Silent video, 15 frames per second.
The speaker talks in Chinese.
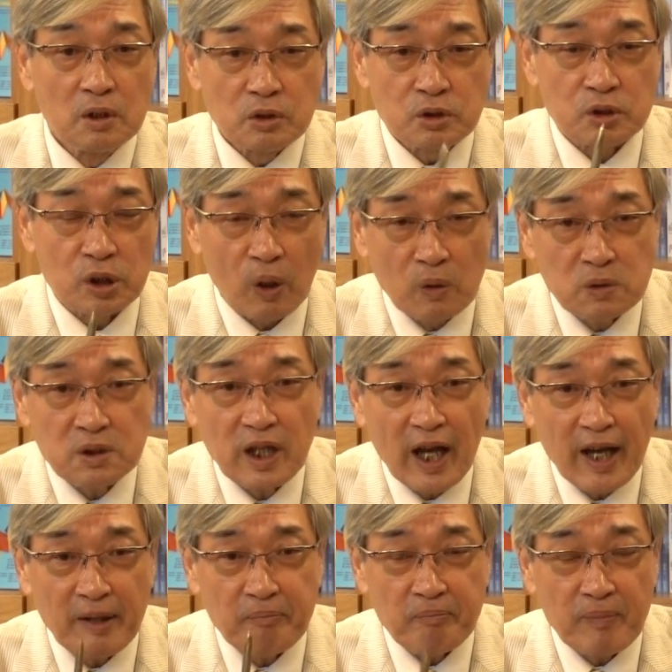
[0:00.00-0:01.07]
从
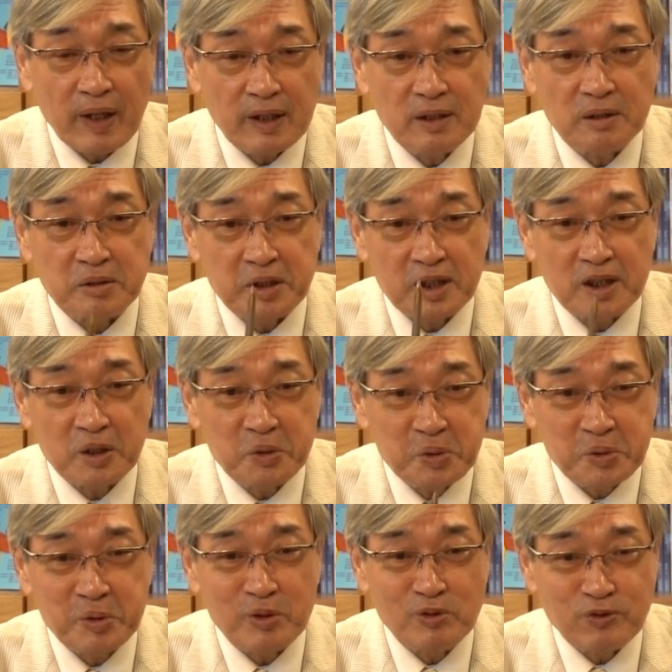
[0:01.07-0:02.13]
来没有一个
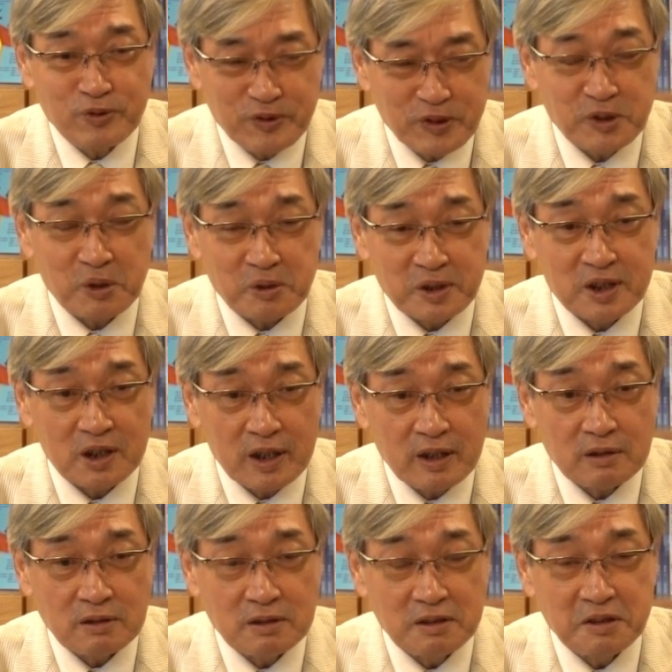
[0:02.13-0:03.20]
陆军副总司令
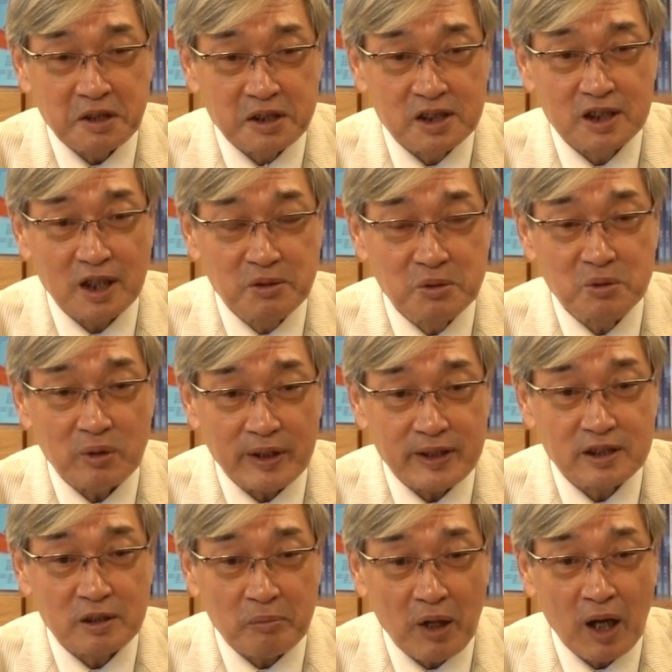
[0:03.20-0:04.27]
升为
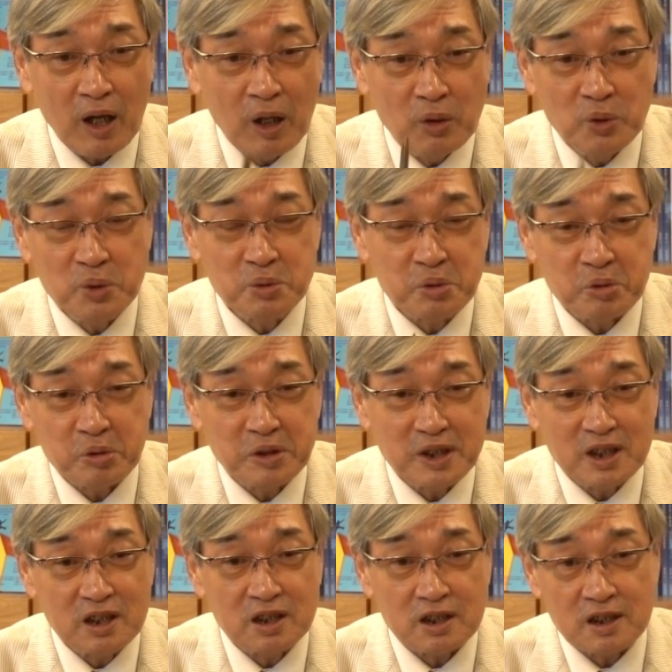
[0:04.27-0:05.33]
什么陆军
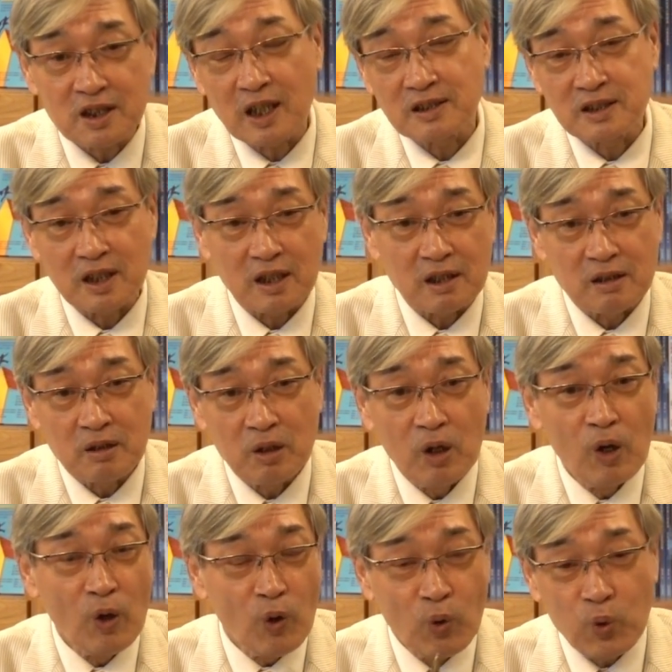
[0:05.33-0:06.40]
一级上将，
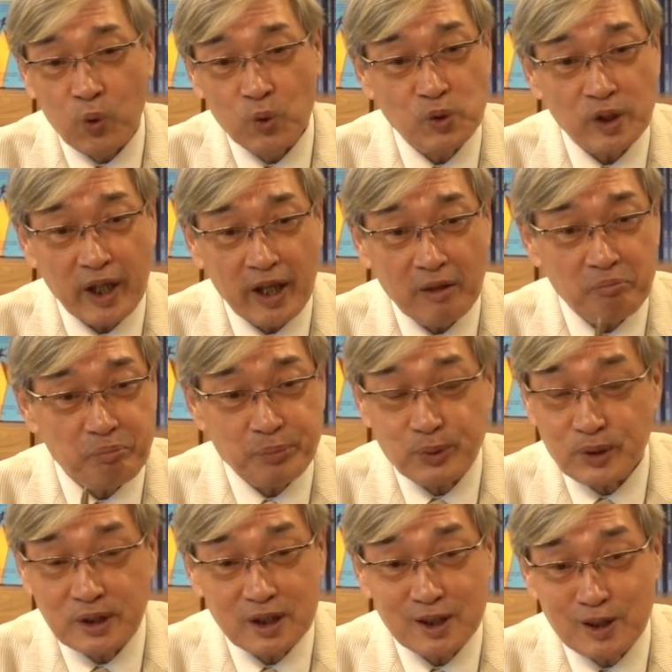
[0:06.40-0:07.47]
胡琏
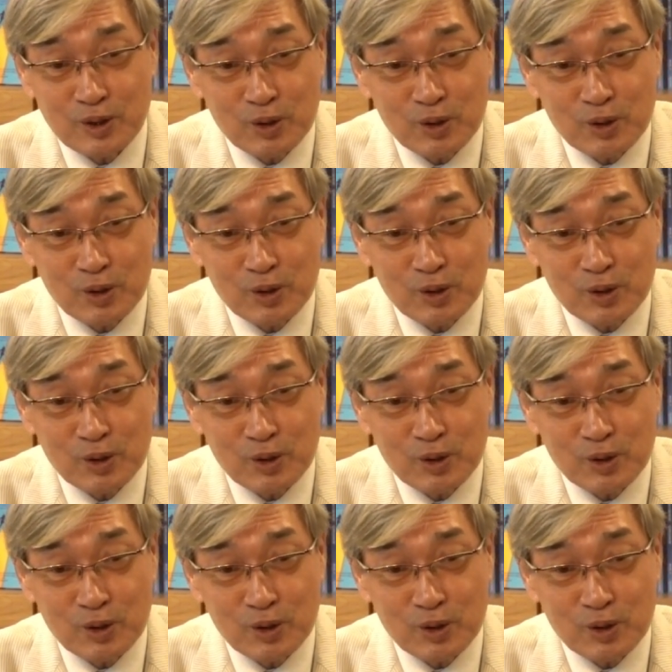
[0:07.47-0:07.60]
不是